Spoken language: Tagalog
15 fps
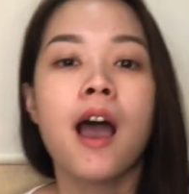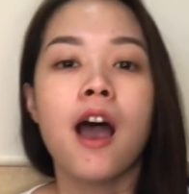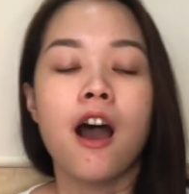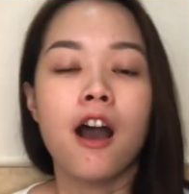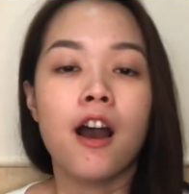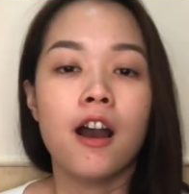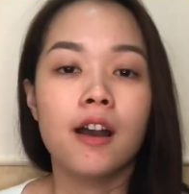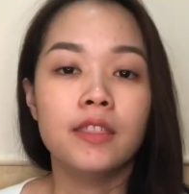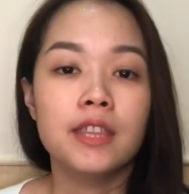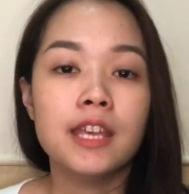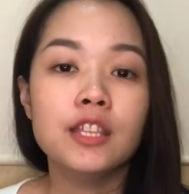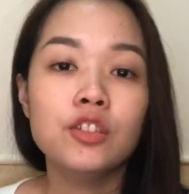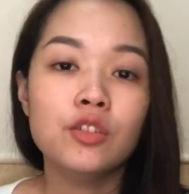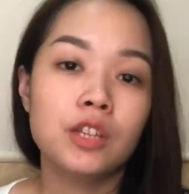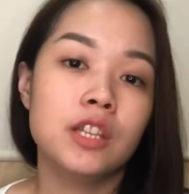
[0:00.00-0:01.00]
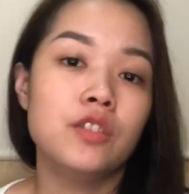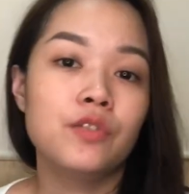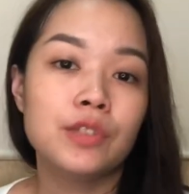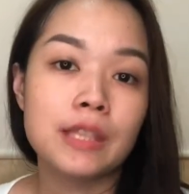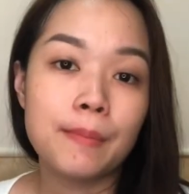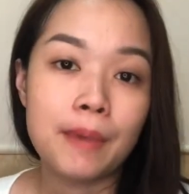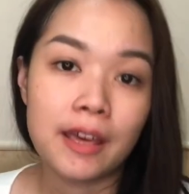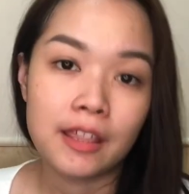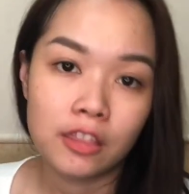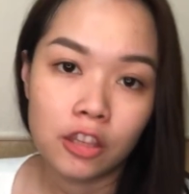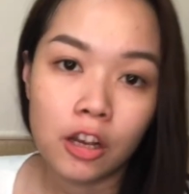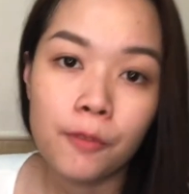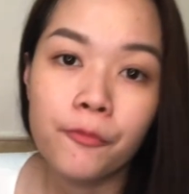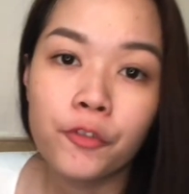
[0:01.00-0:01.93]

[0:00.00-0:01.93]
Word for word: uh, then you can use the bathtub.